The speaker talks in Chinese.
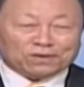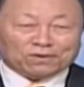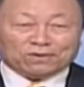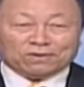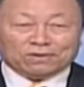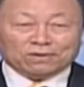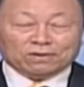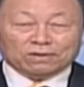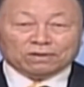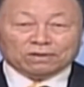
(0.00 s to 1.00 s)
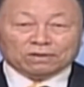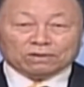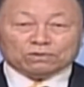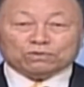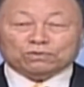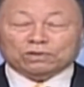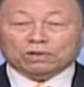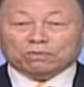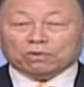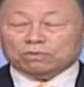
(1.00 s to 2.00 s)
我们这话要服用
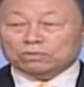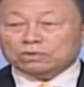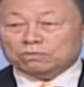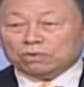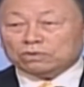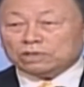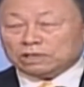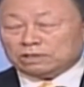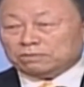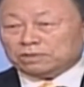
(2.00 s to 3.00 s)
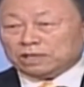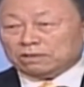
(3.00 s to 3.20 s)
一天三次，我